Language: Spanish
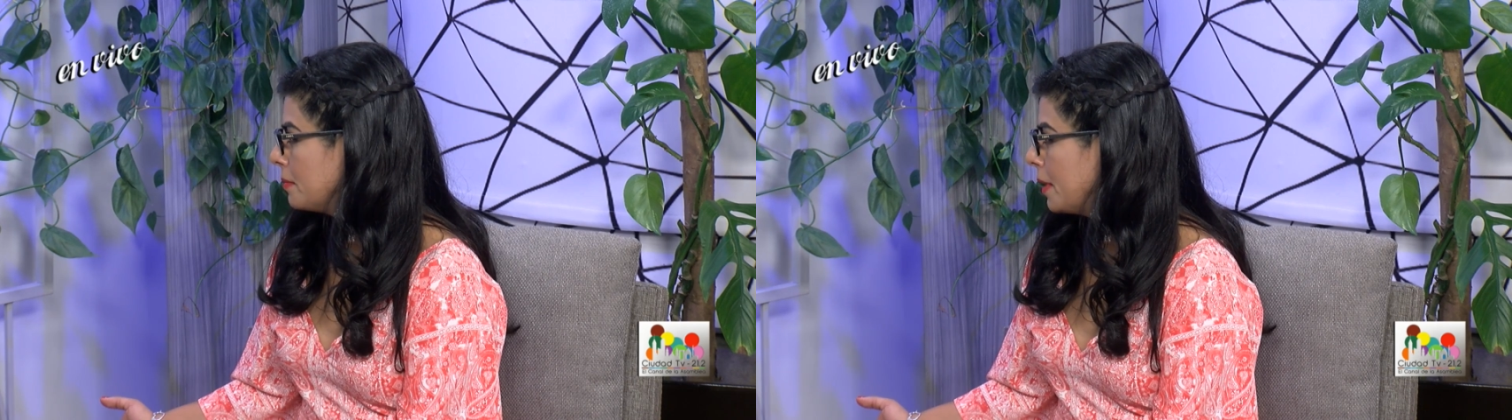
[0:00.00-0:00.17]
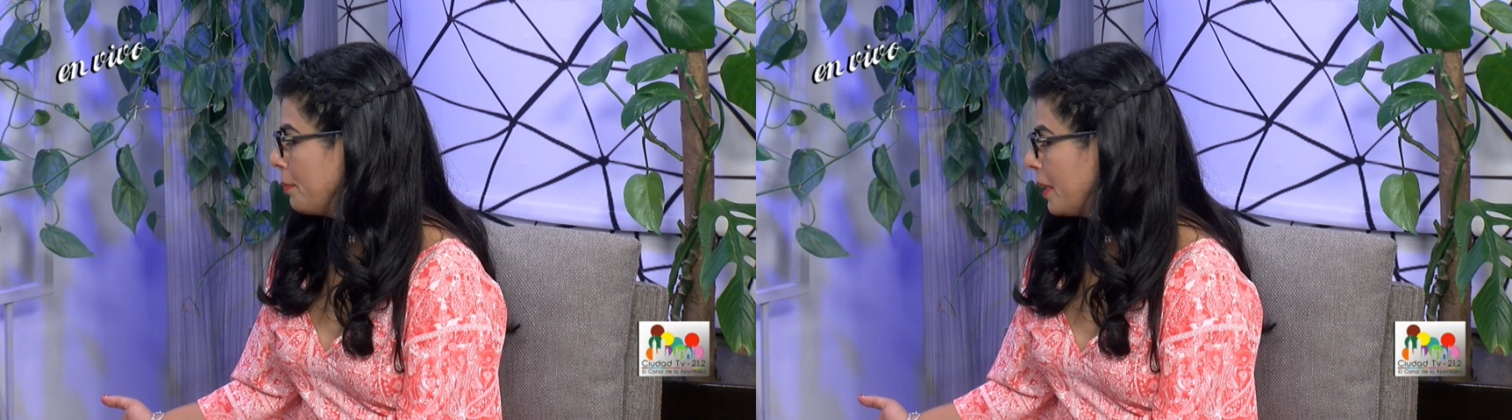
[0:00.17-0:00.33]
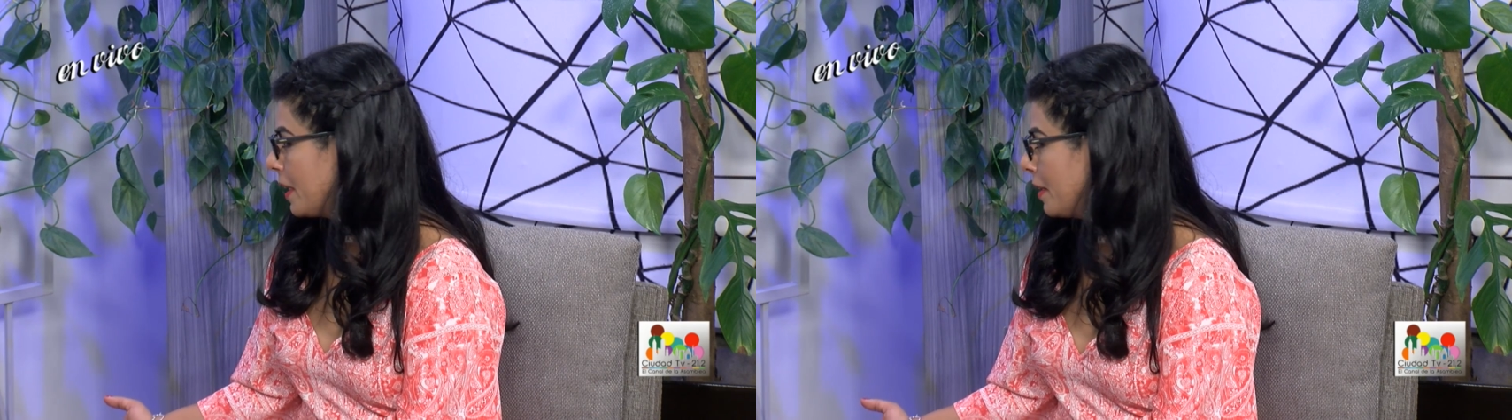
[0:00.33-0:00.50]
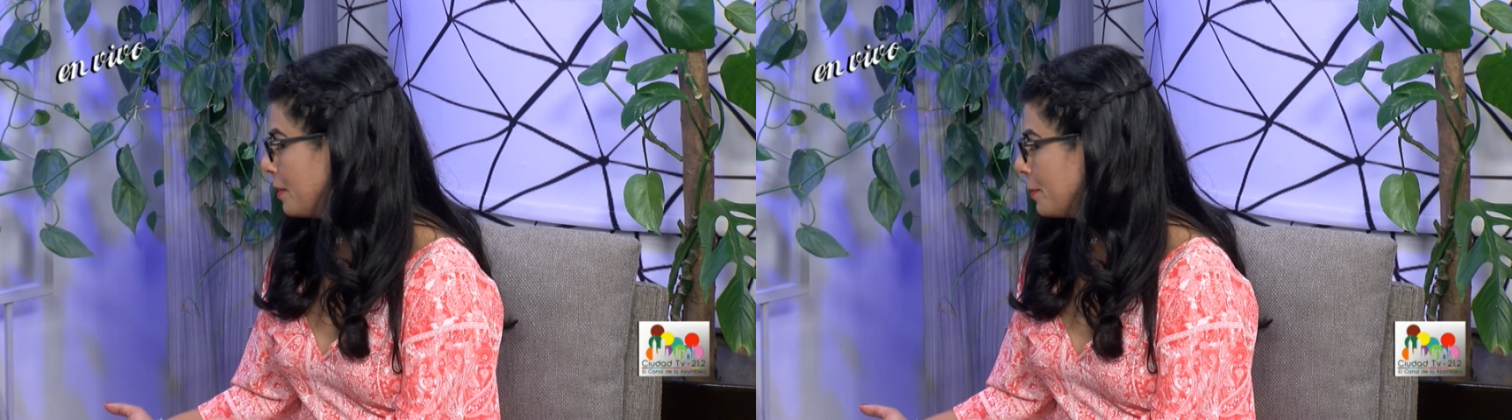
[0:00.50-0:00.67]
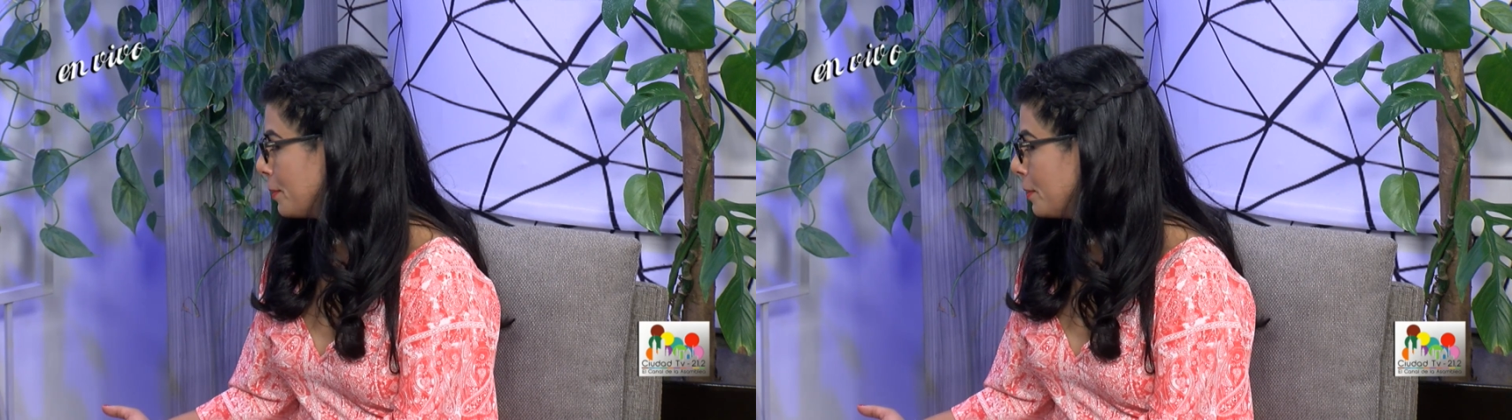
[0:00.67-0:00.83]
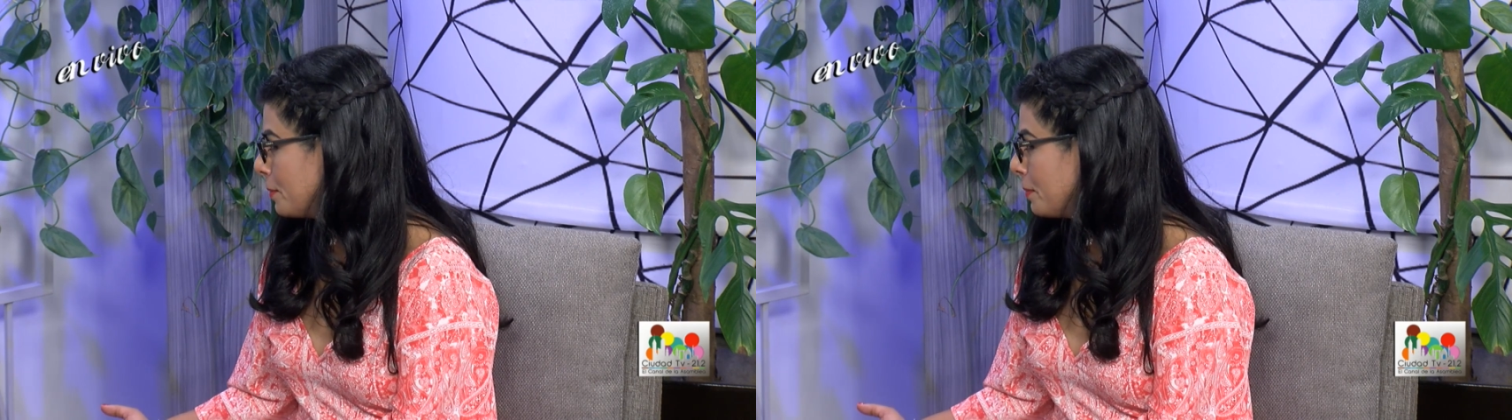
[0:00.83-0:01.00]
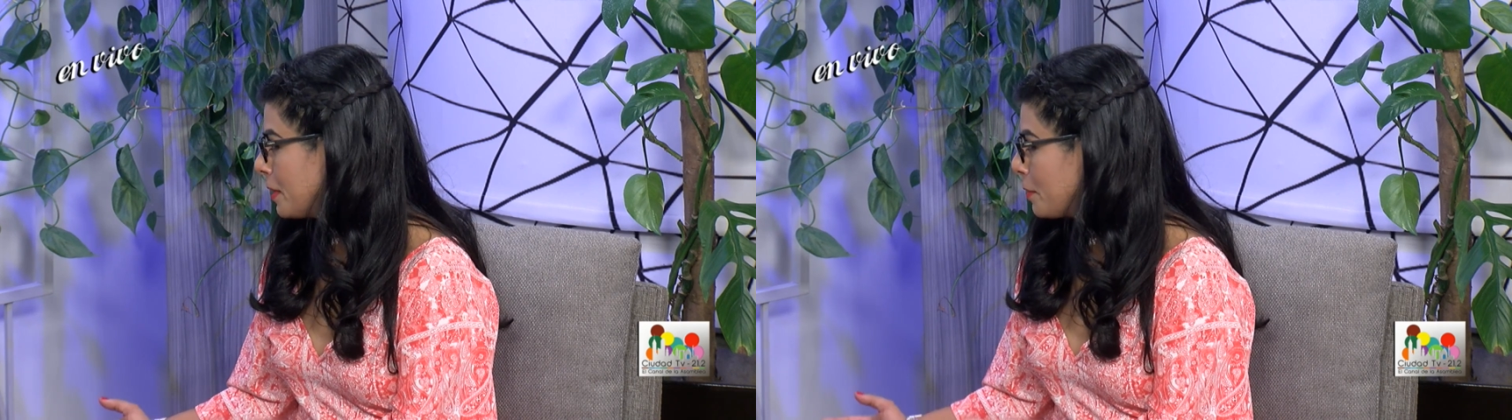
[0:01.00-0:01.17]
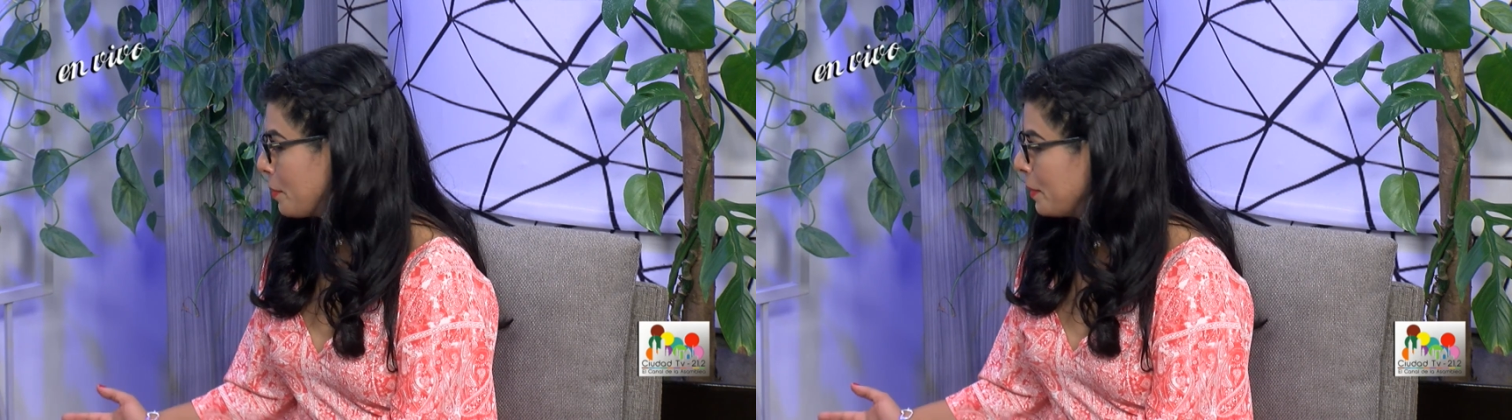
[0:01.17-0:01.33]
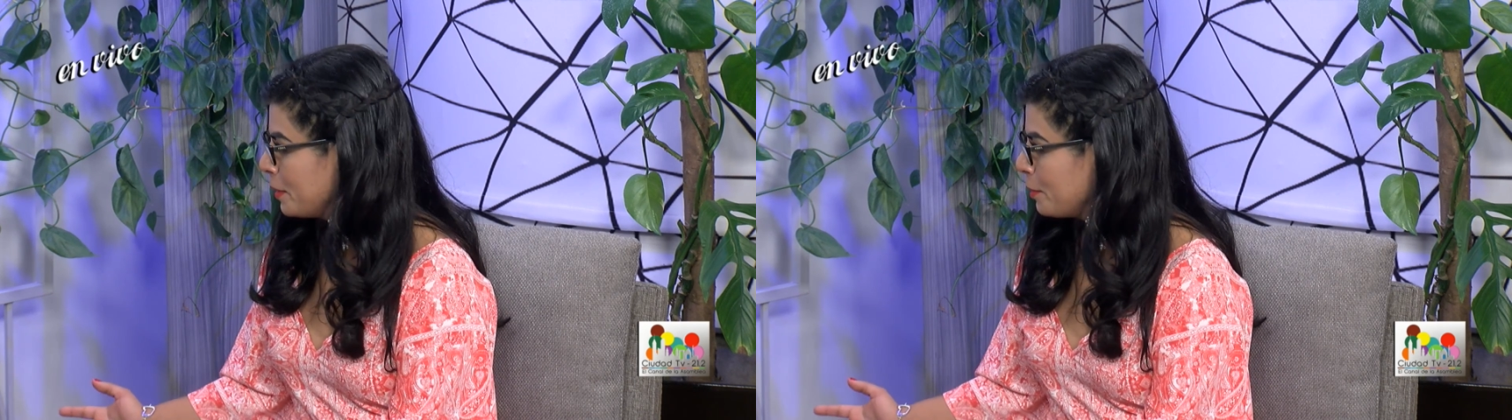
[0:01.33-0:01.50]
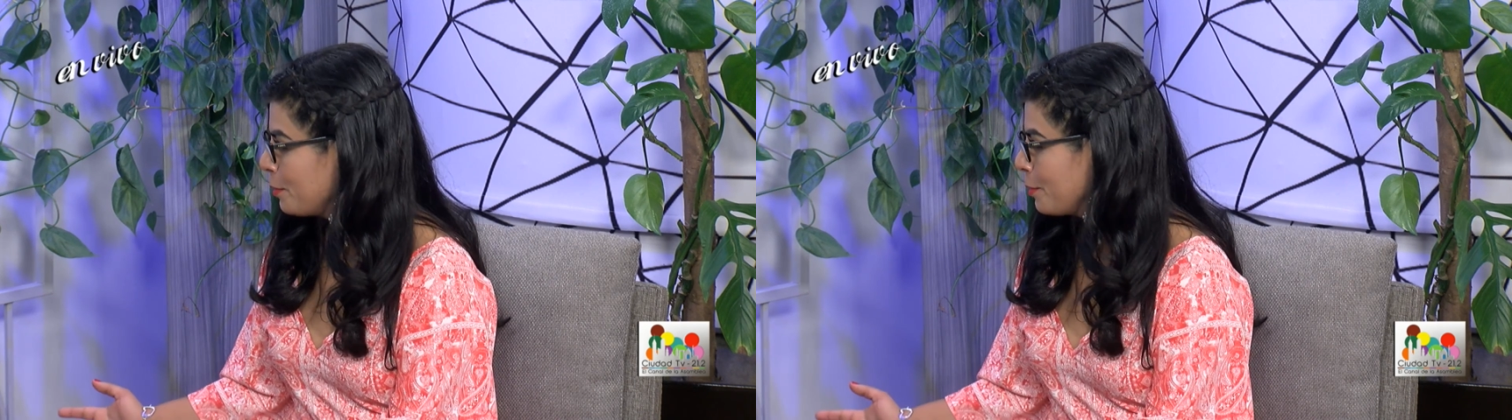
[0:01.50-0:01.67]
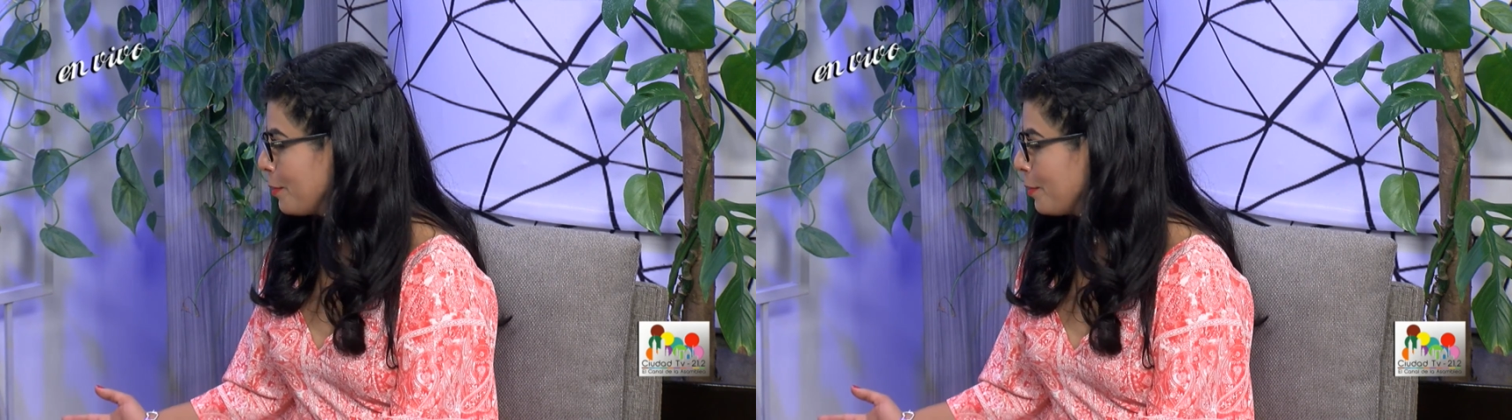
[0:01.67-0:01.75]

me imagino, ¿no? Más o menos.